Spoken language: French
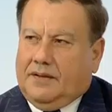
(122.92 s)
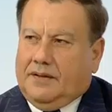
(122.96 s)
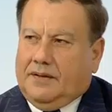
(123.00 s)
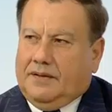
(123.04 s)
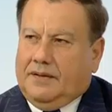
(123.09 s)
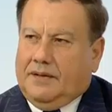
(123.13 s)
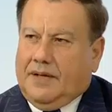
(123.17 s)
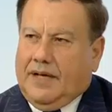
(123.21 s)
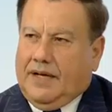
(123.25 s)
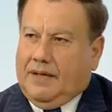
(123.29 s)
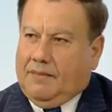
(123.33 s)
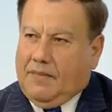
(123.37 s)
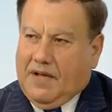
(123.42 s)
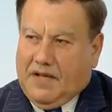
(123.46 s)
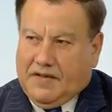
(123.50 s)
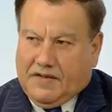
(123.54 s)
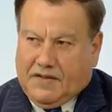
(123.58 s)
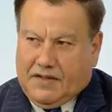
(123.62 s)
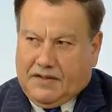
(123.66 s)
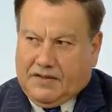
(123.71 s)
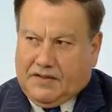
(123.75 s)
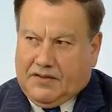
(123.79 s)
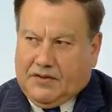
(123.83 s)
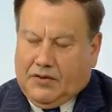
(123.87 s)
modeste en
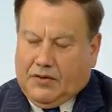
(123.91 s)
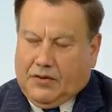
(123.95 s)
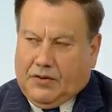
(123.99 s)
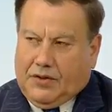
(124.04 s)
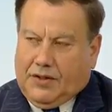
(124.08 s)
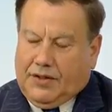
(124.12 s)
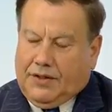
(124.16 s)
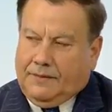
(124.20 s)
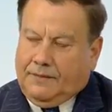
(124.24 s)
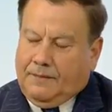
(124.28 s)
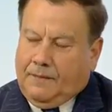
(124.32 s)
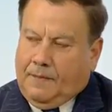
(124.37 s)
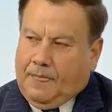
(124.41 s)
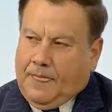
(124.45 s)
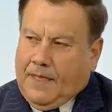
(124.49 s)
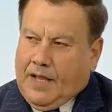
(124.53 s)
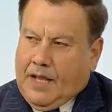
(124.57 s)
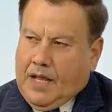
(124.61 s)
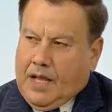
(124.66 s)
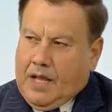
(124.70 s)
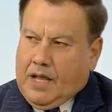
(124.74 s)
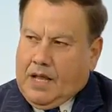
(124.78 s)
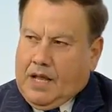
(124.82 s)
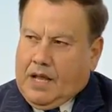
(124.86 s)
termes de volume,
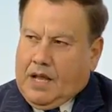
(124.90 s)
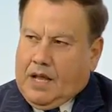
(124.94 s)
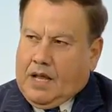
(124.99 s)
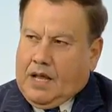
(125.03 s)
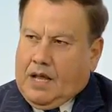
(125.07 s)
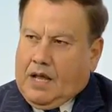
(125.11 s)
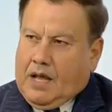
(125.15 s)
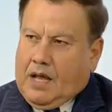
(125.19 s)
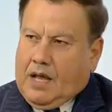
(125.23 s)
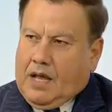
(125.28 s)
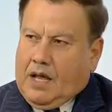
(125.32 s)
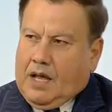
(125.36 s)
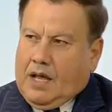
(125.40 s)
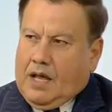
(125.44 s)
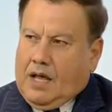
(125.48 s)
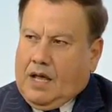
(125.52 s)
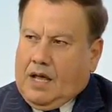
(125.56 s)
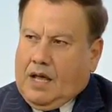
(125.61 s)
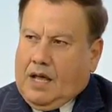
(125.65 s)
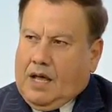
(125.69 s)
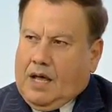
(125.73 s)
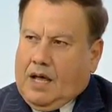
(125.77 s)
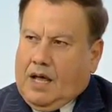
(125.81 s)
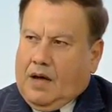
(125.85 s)
mais
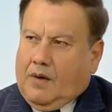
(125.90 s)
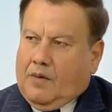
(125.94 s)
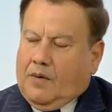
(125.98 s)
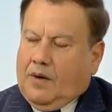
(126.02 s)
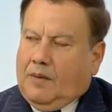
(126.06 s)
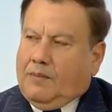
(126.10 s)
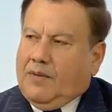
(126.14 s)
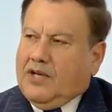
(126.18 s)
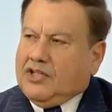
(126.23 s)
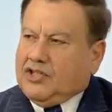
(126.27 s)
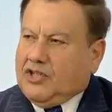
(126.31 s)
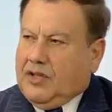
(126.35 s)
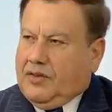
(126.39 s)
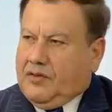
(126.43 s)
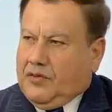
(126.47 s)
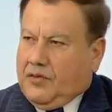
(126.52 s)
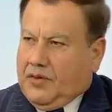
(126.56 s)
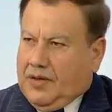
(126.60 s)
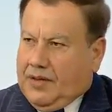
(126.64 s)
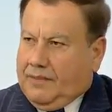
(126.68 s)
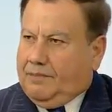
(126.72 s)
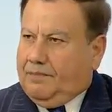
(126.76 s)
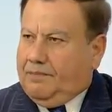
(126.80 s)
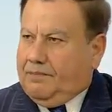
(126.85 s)
euh, cela
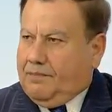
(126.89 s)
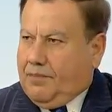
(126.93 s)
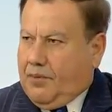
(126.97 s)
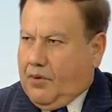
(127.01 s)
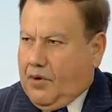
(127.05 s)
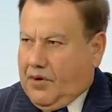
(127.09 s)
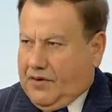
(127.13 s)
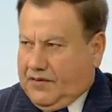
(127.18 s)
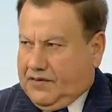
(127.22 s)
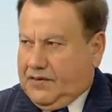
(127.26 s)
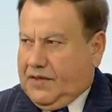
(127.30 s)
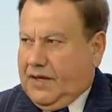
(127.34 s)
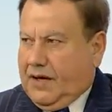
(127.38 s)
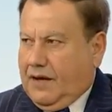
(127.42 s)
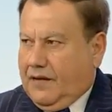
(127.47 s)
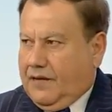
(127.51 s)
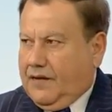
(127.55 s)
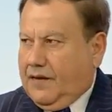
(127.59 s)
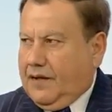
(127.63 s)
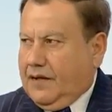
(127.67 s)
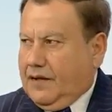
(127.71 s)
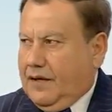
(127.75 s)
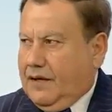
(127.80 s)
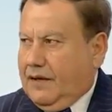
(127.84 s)
promet
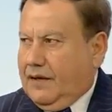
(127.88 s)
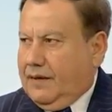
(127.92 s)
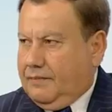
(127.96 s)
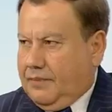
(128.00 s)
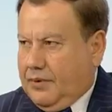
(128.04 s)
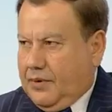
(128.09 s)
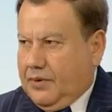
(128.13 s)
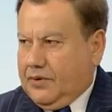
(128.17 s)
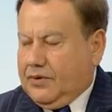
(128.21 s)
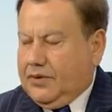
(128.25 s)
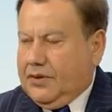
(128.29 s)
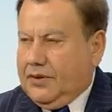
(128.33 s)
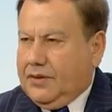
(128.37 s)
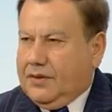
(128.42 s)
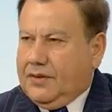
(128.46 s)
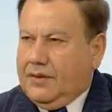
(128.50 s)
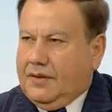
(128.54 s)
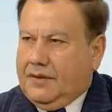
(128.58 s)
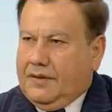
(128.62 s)
des aventures extraordinaires.